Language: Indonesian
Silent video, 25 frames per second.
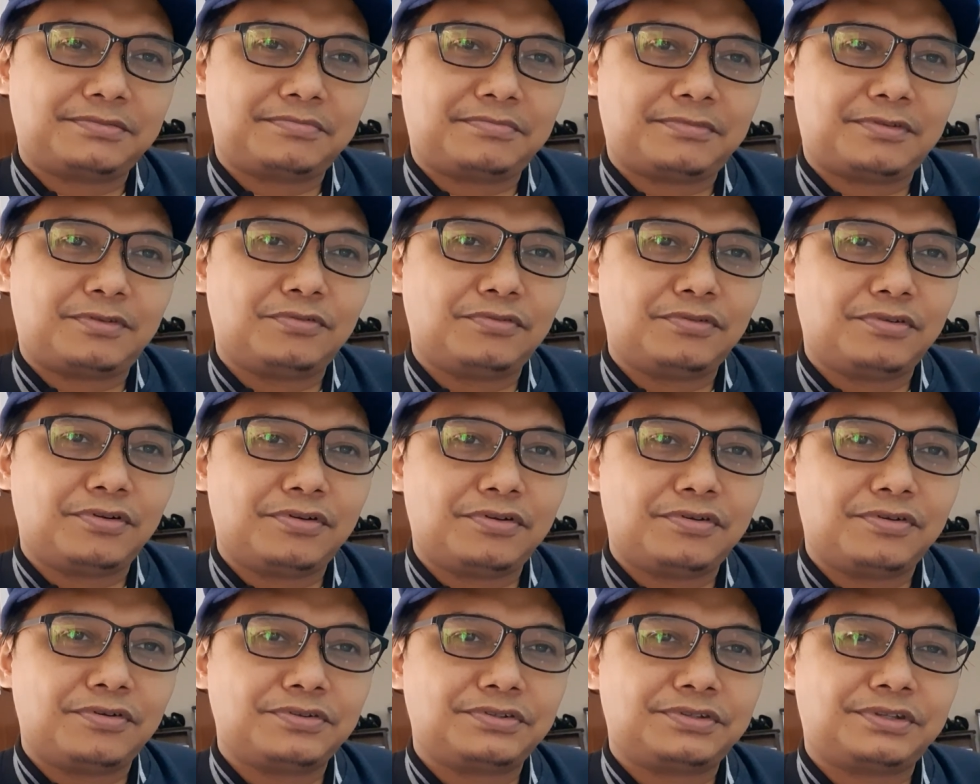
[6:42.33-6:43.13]

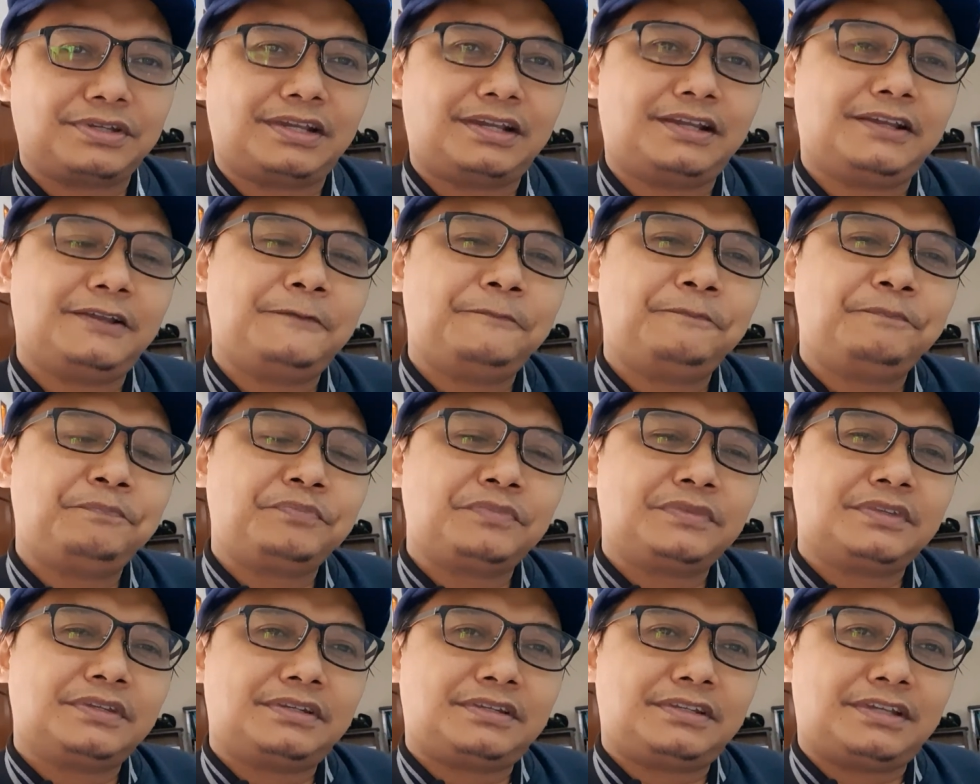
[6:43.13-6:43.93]
lulus ya.
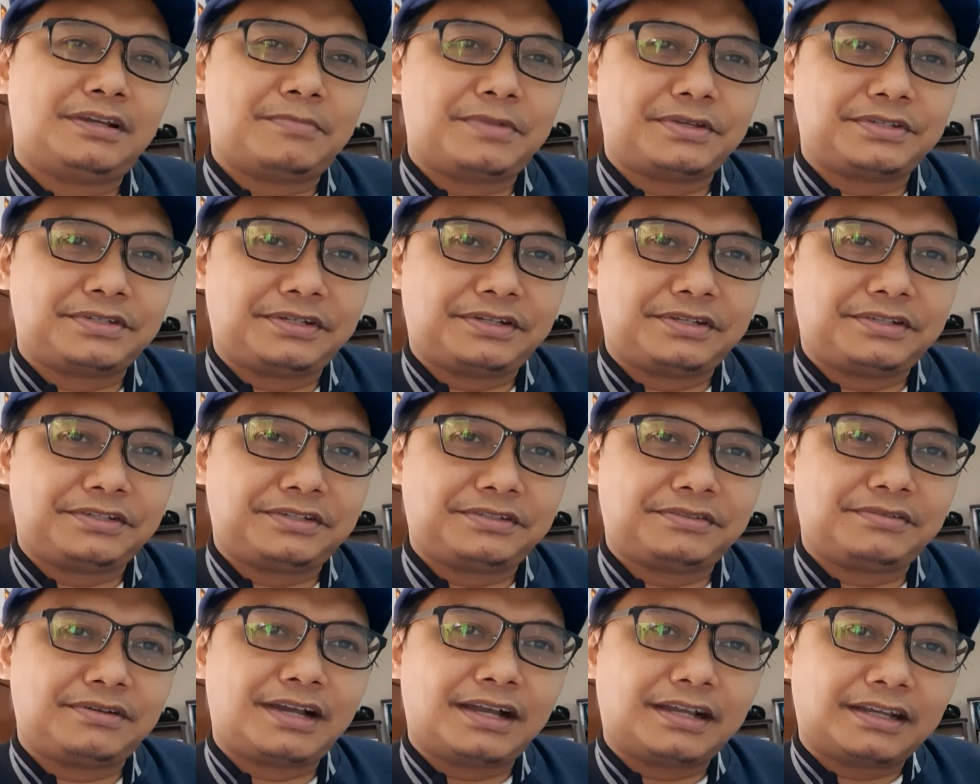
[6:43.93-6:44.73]
Dia masih di
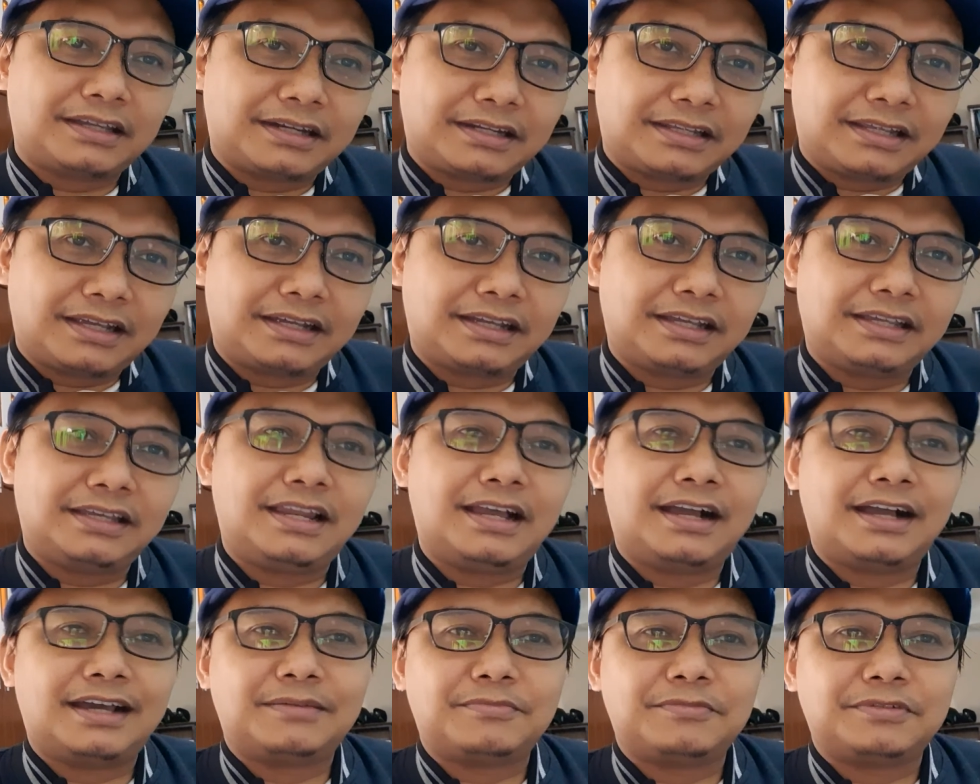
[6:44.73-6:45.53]
situ akhirnya
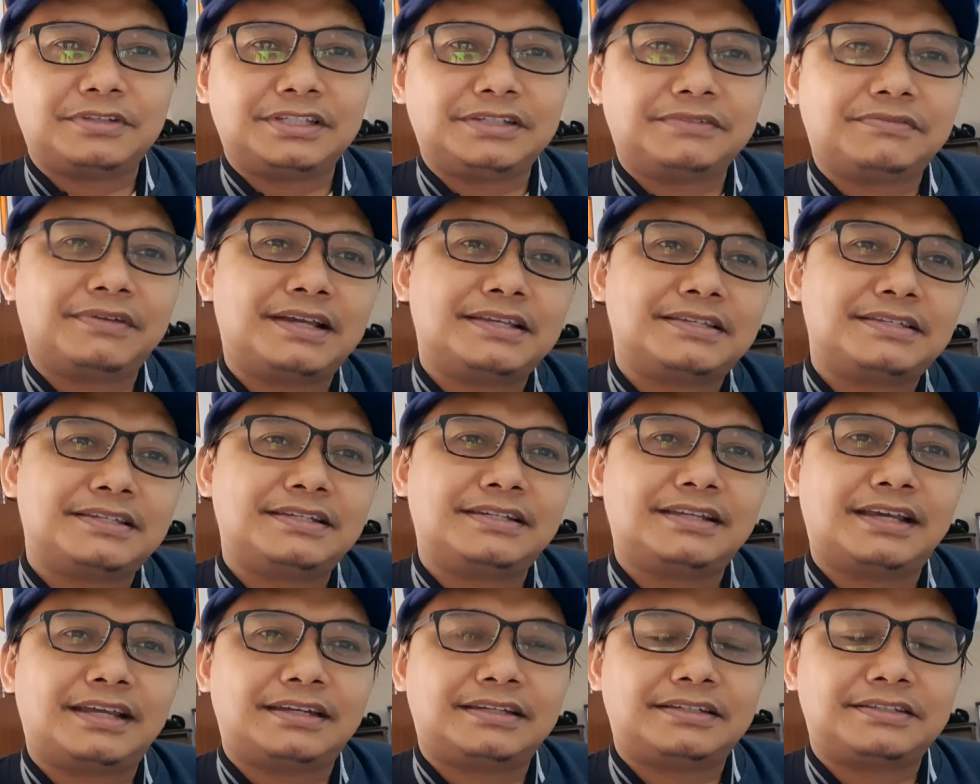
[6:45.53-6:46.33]
kehilangan
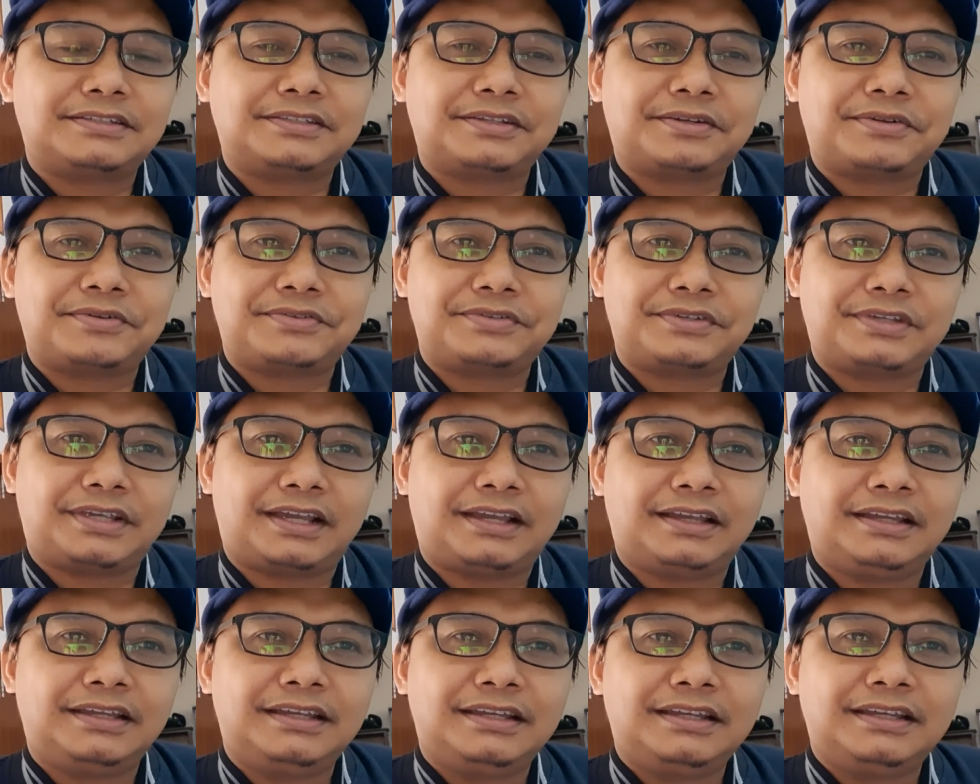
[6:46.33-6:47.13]
motivasi dan
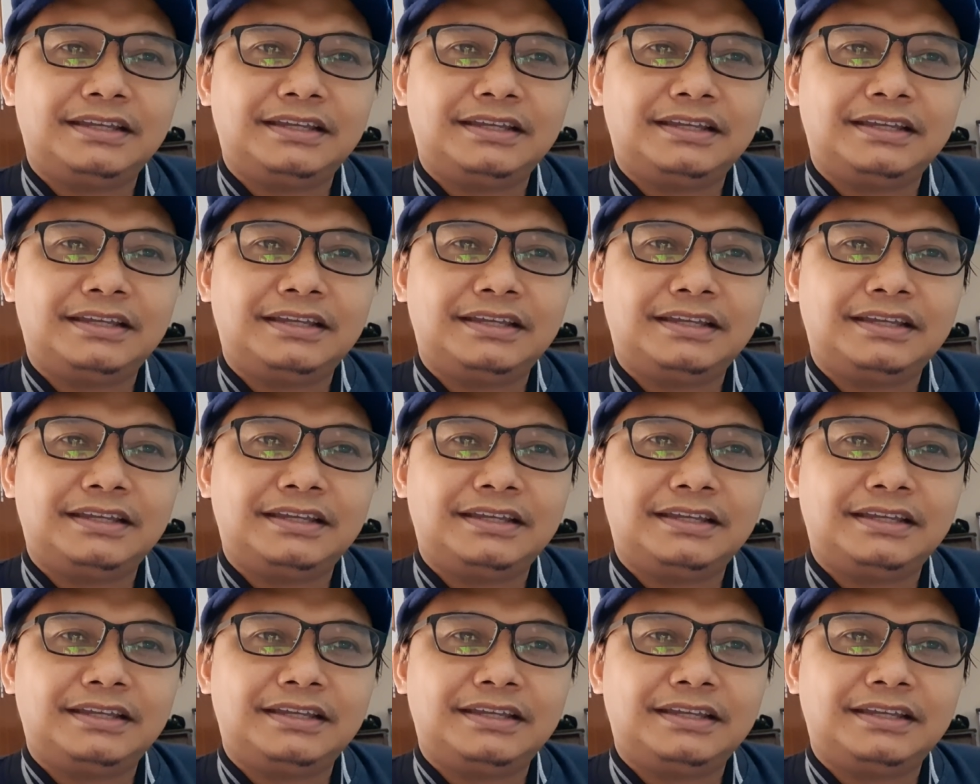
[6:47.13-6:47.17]
seterusnya.